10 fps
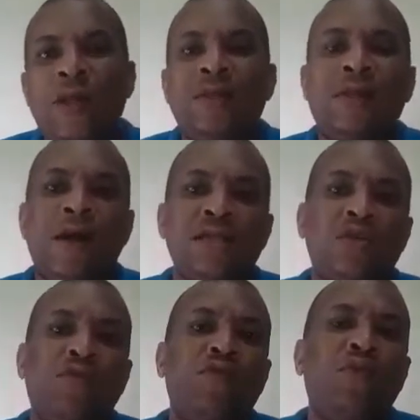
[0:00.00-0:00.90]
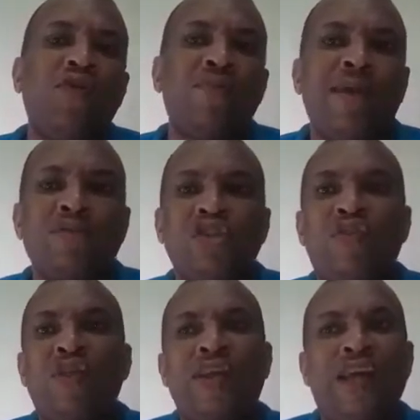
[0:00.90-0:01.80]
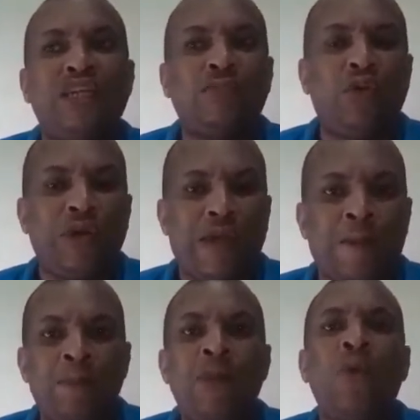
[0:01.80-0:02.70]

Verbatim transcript: dança com movimentos diferentes, por quê?